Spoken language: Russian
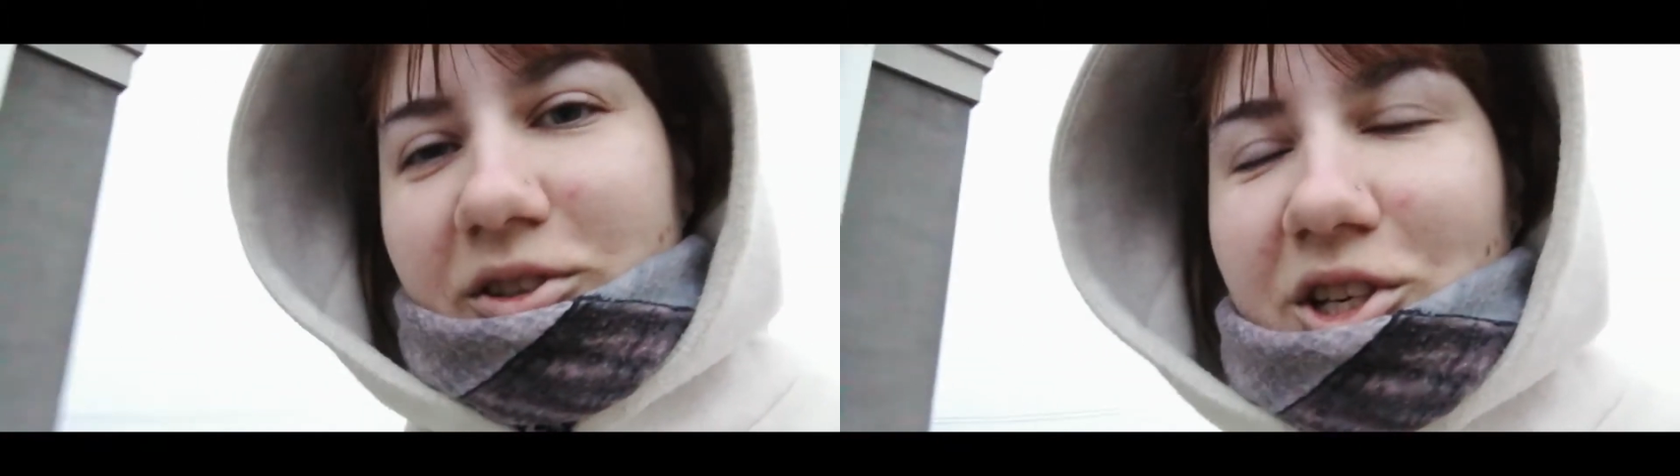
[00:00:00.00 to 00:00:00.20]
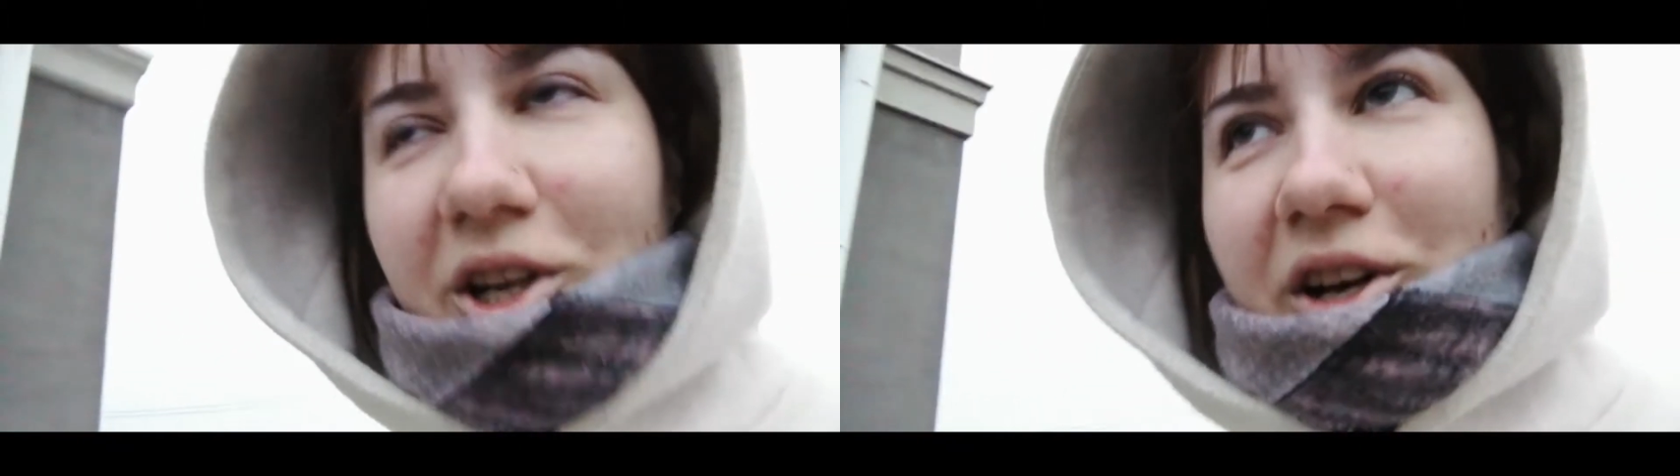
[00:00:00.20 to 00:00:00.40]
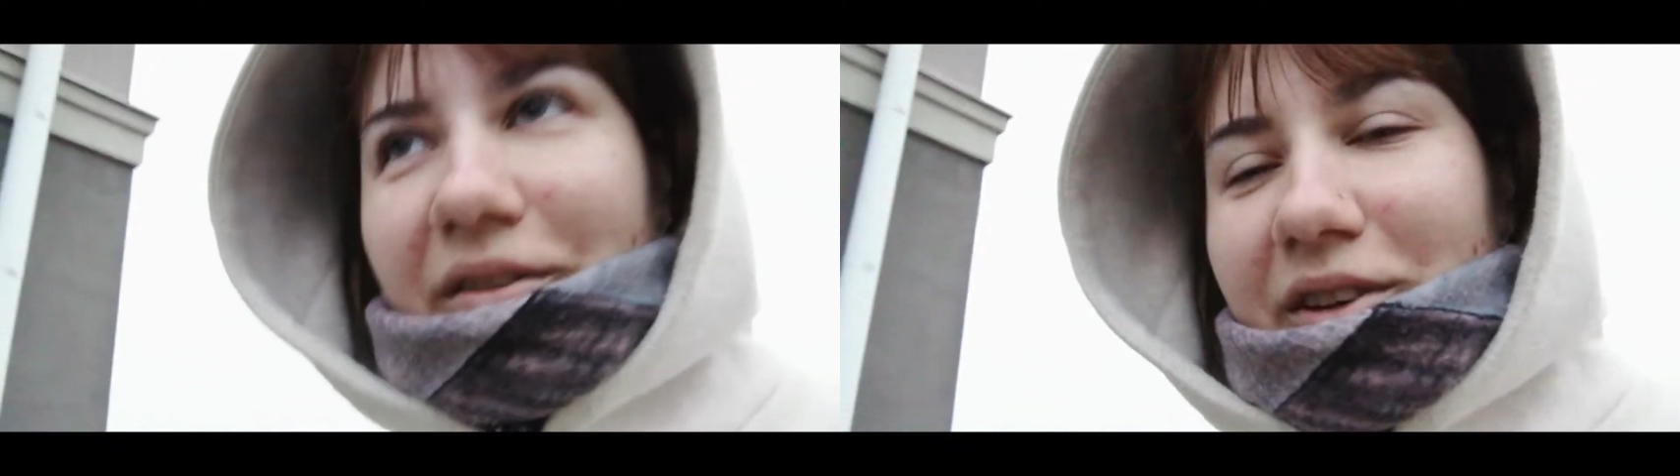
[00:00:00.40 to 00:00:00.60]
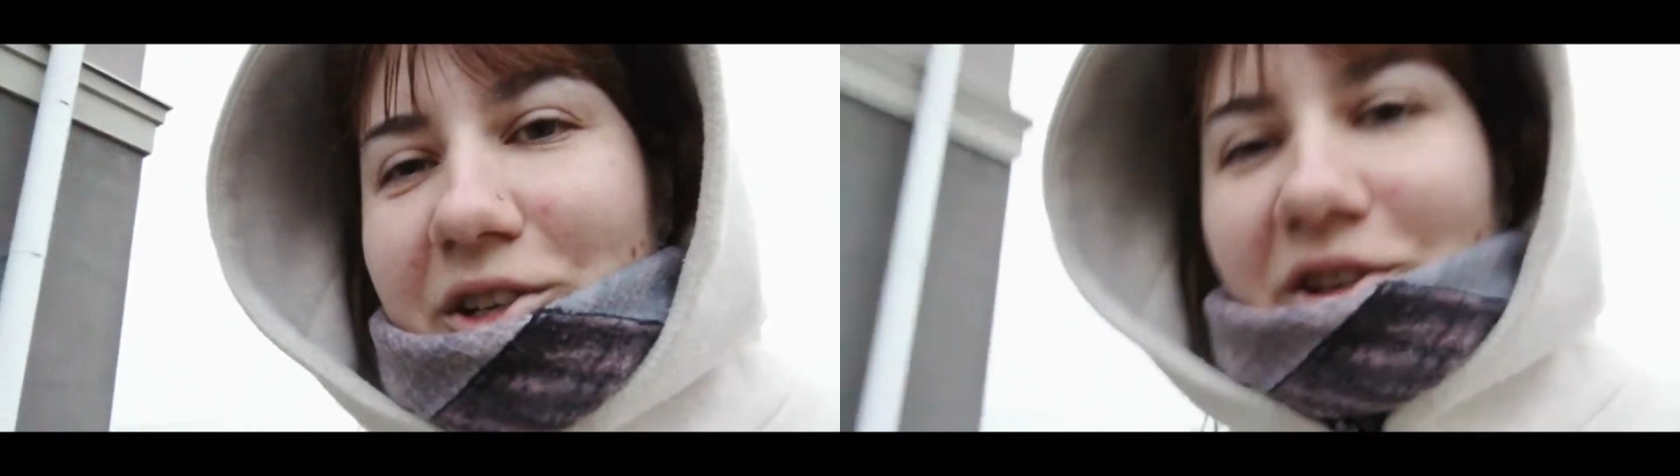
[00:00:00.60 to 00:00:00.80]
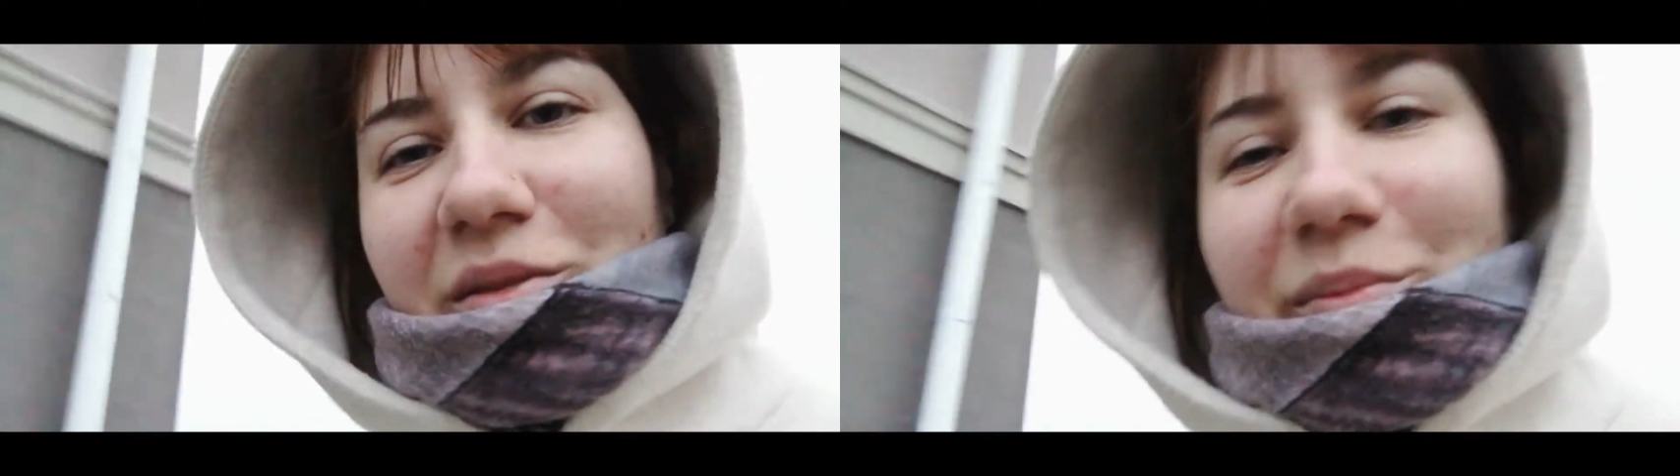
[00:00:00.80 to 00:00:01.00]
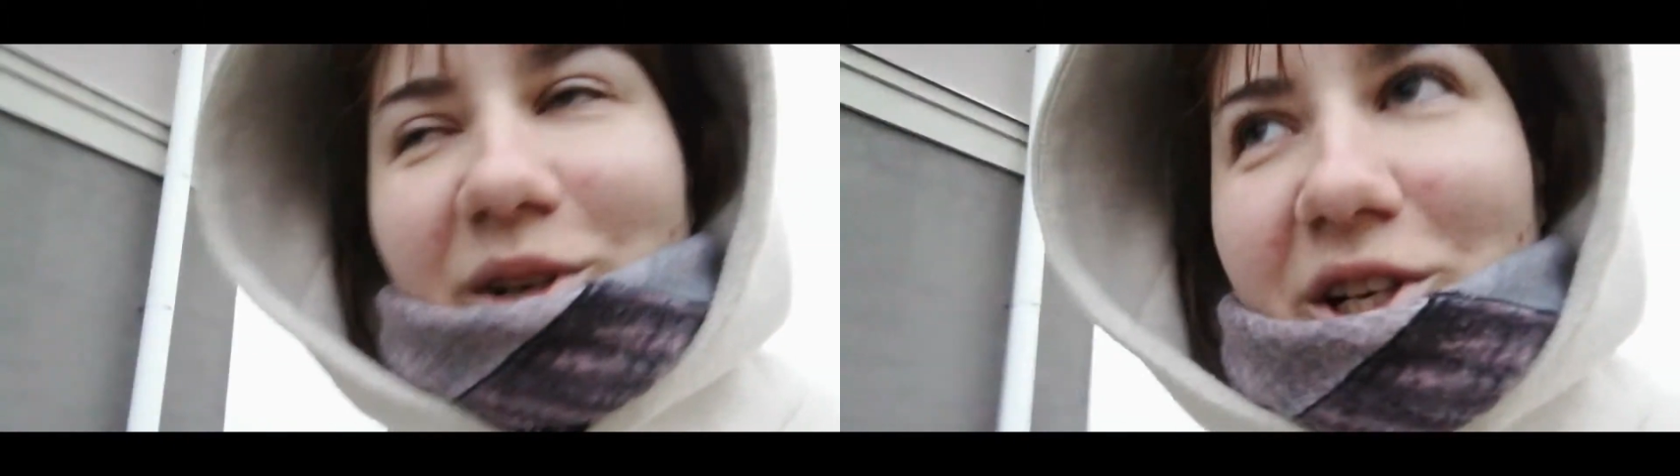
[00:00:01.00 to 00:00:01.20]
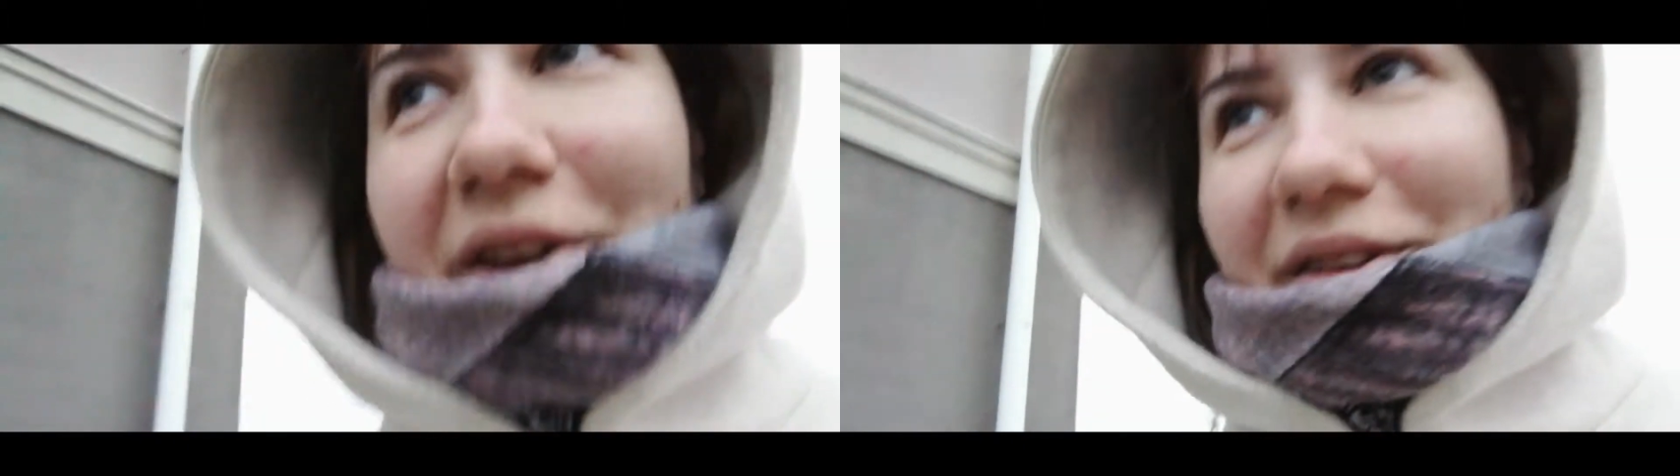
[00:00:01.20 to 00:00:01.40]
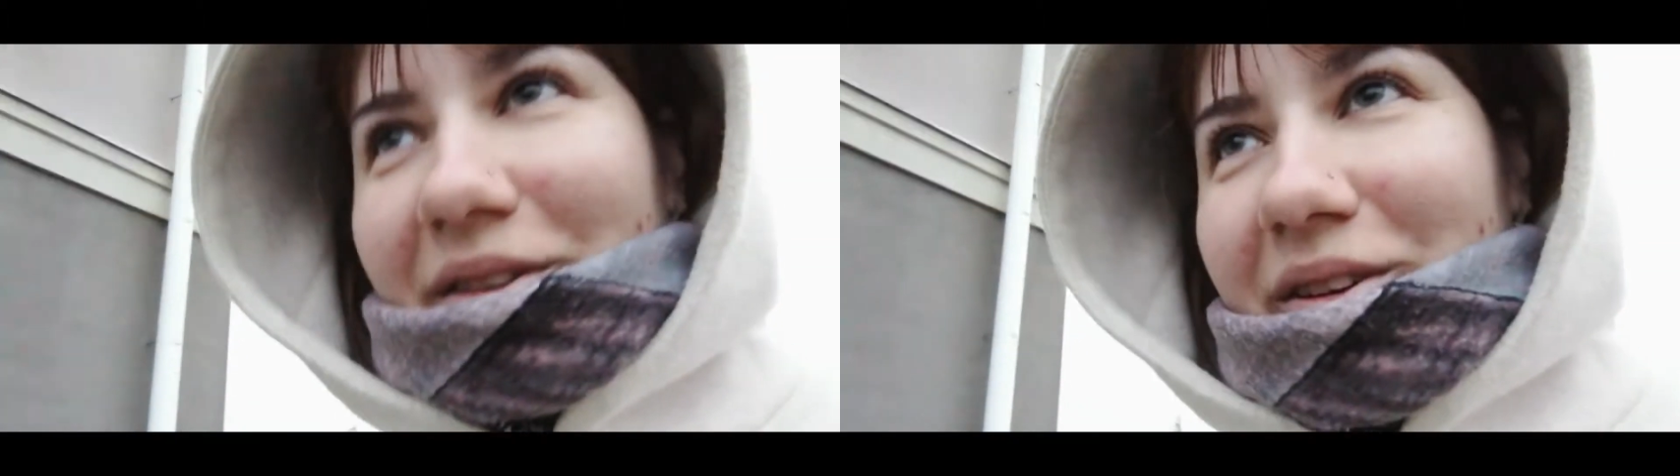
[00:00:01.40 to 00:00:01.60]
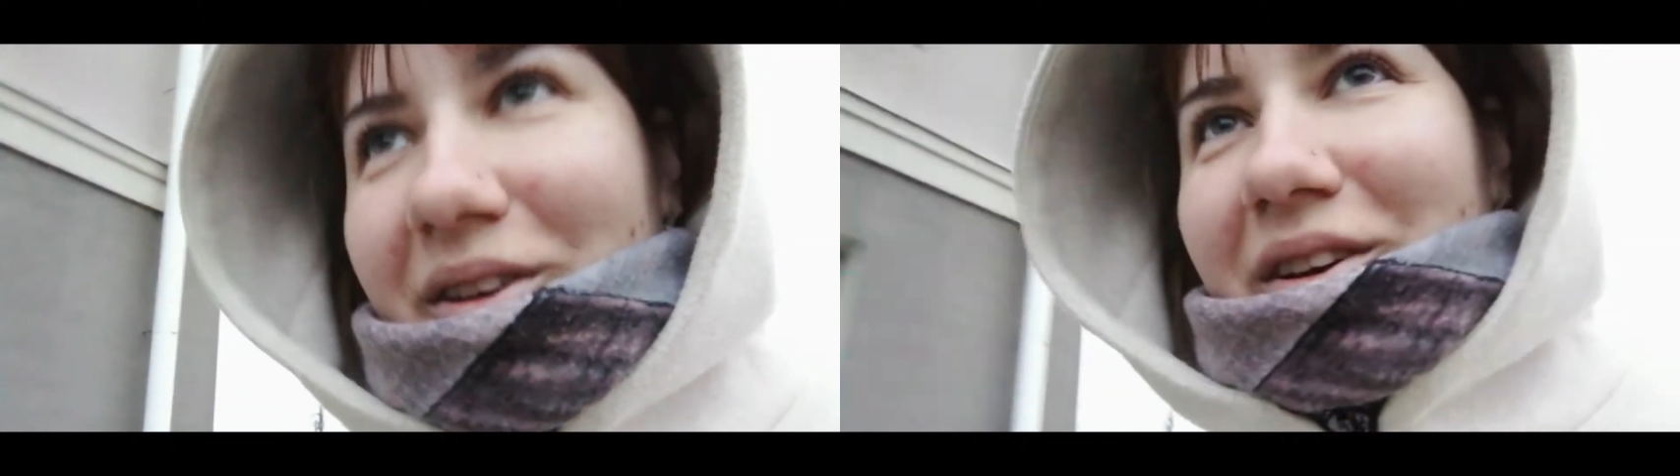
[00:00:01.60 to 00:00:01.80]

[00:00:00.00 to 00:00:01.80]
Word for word: Вчера вечером пожарил